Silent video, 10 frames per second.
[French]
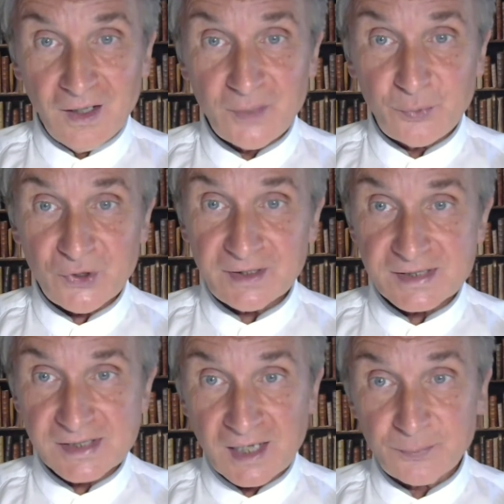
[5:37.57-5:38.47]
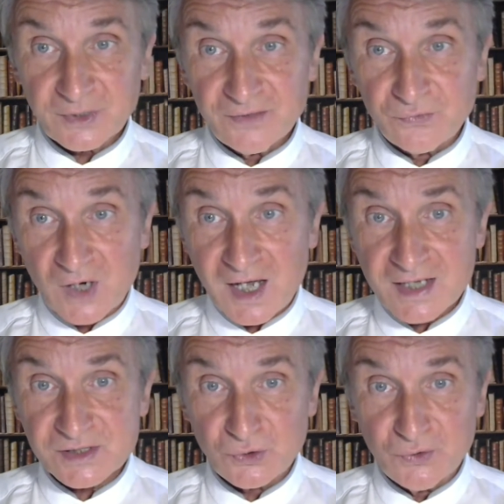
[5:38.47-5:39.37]
La poétesse
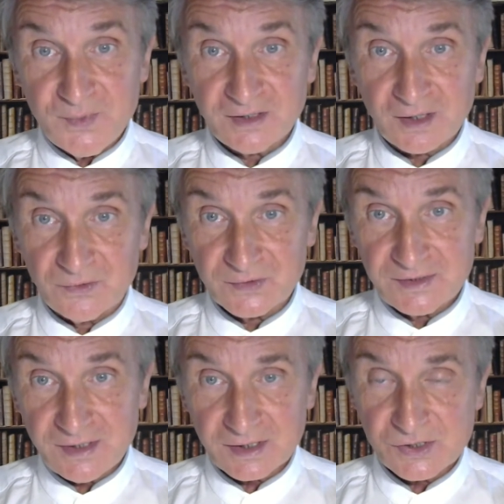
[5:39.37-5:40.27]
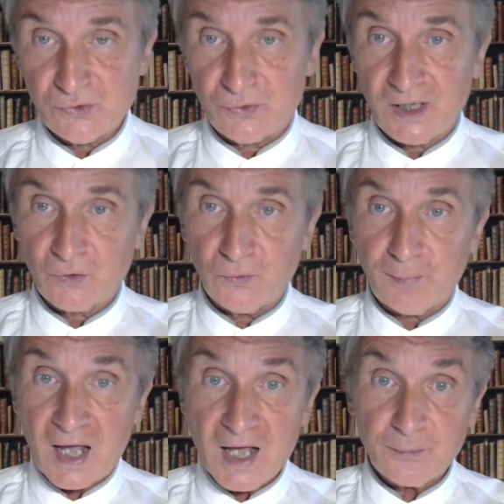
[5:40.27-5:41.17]
apprivoise le mythe antique sur la
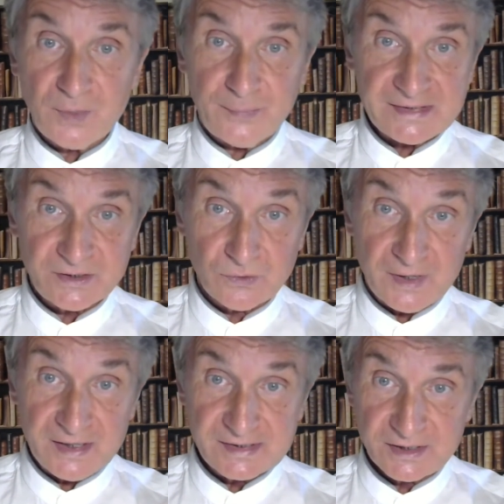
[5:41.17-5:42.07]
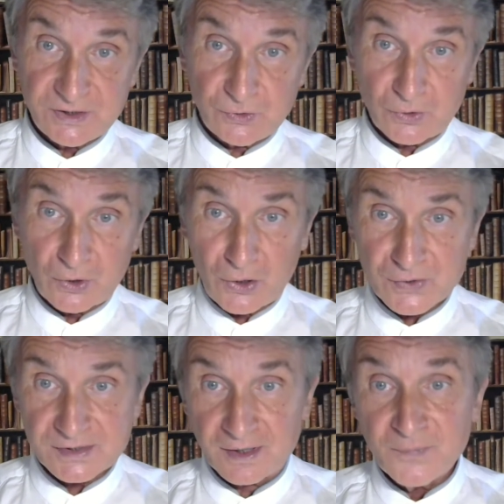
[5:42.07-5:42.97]
coupable passion
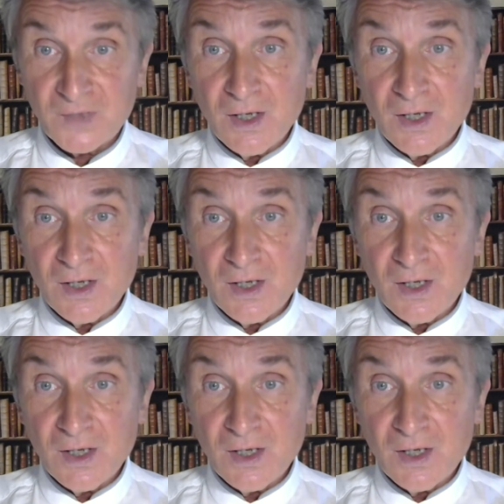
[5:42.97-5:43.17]
incestueuse